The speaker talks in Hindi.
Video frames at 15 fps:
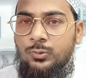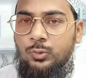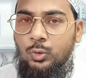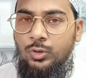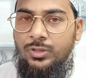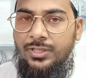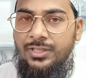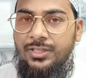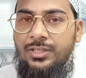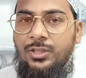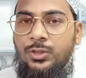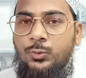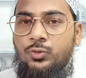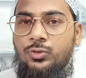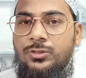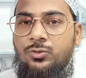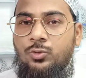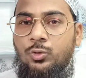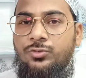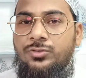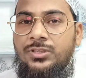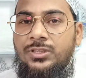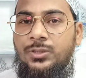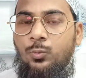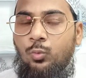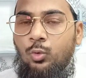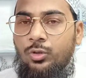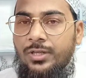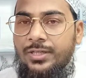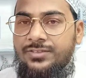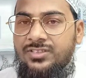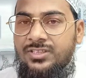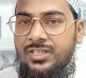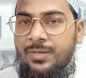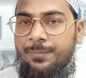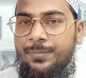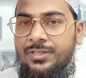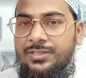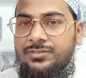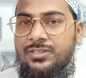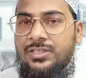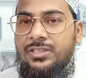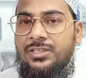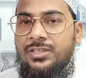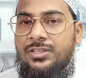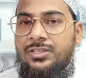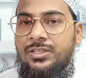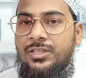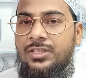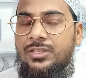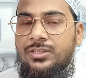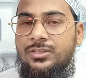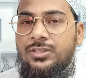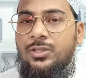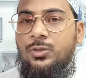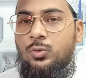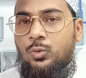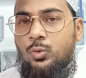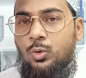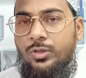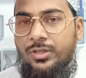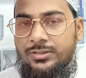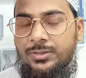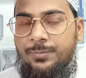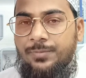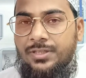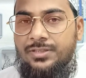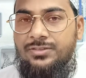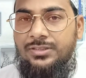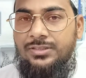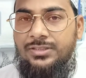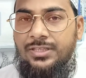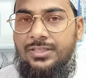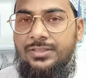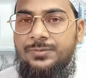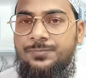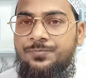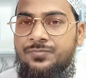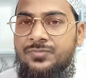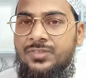तो घरेलू चीज़ों से वो कैसे अपने सर के दर्द को ख़त्म कर सकता है